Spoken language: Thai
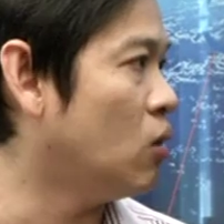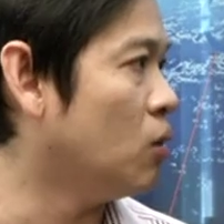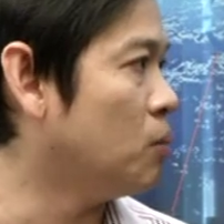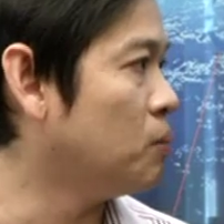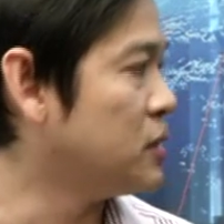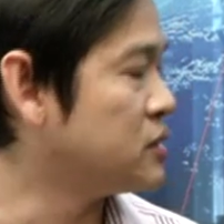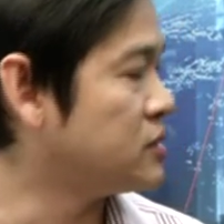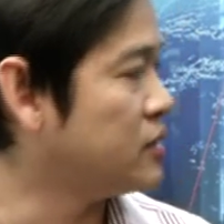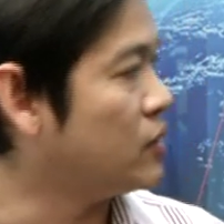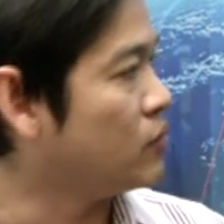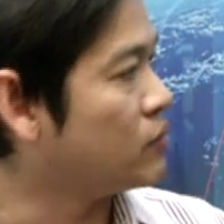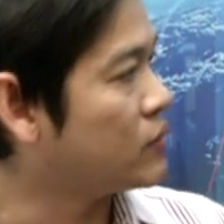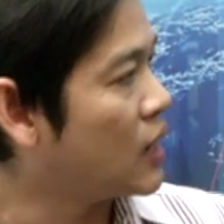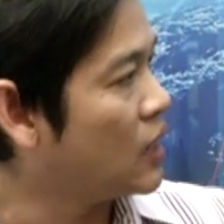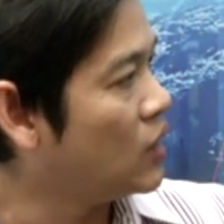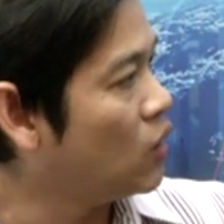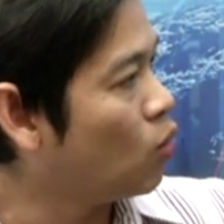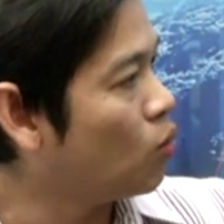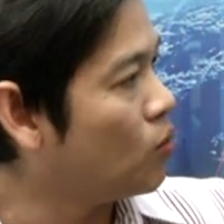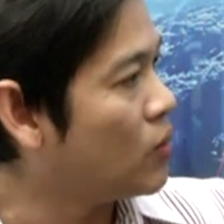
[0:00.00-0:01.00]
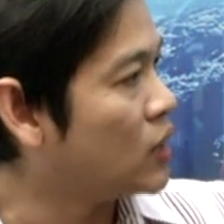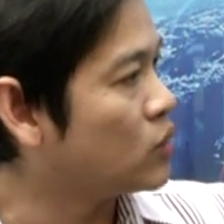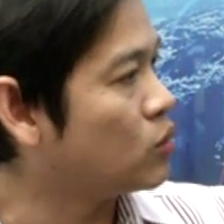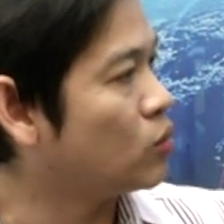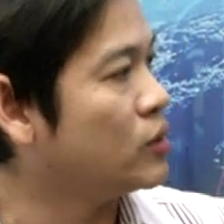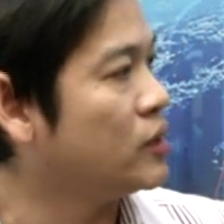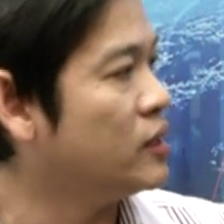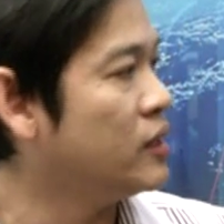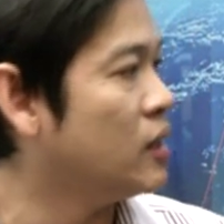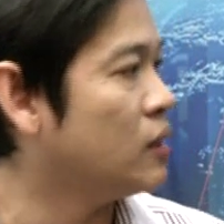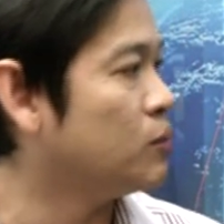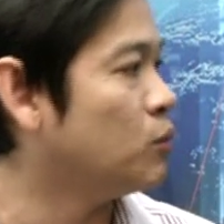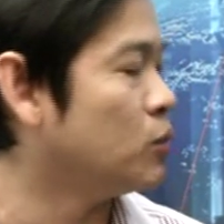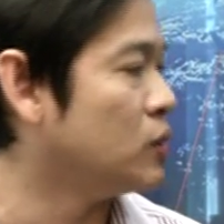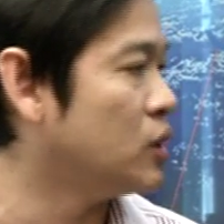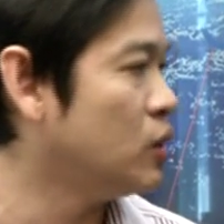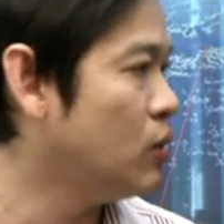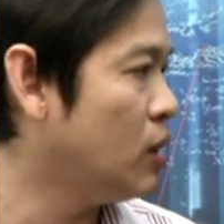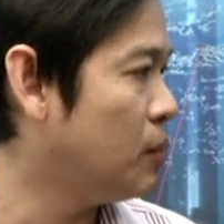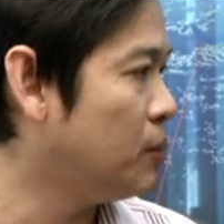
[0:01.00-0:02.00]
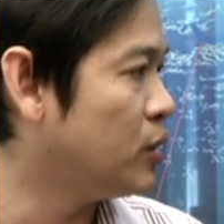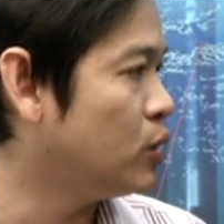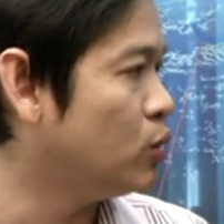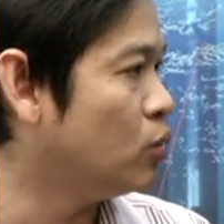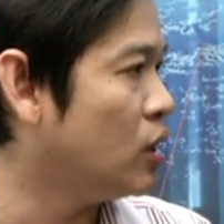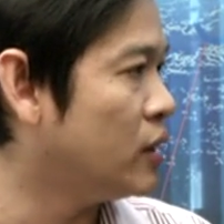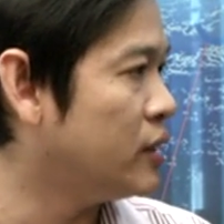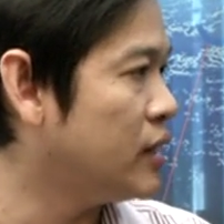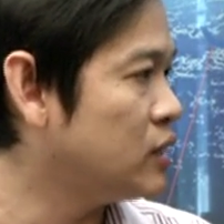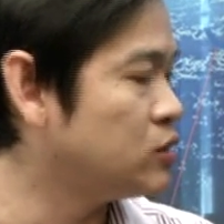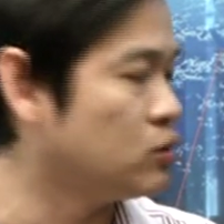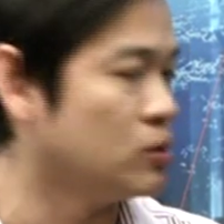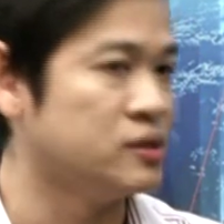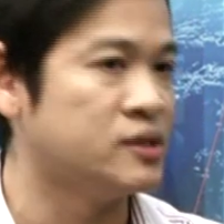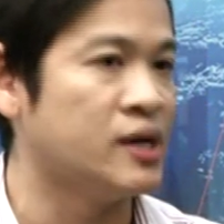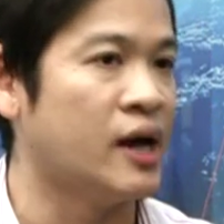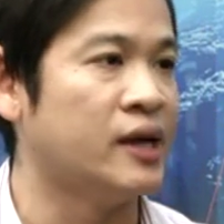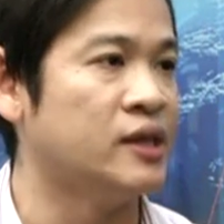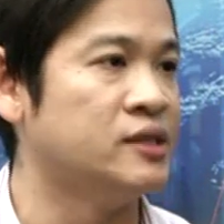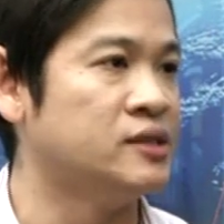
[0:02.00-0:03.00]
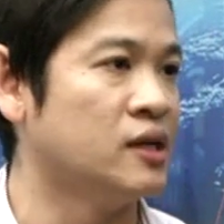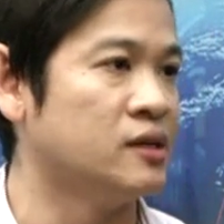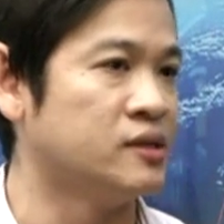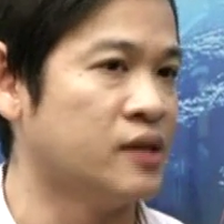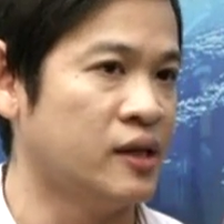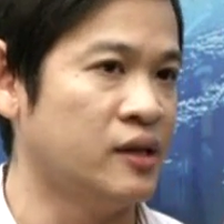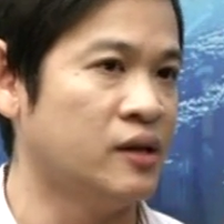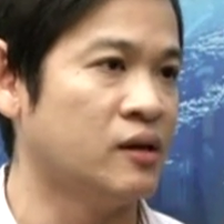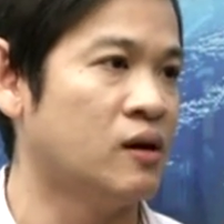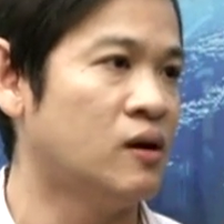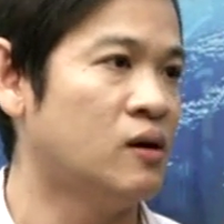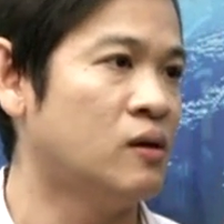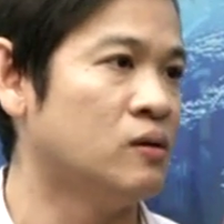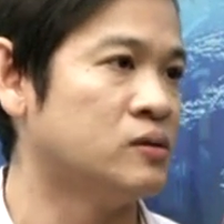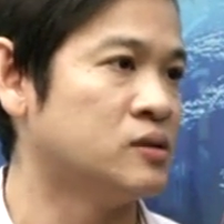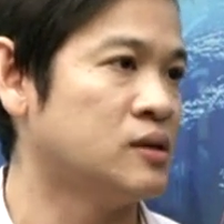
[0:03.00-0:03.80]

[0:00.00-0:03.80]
ของเปอร์เซ็นต์ของการลงมาตรงนี้เนี่ย ผมคิดว่ามันดูแล้วน่าสนใจในเชิงเทคนิค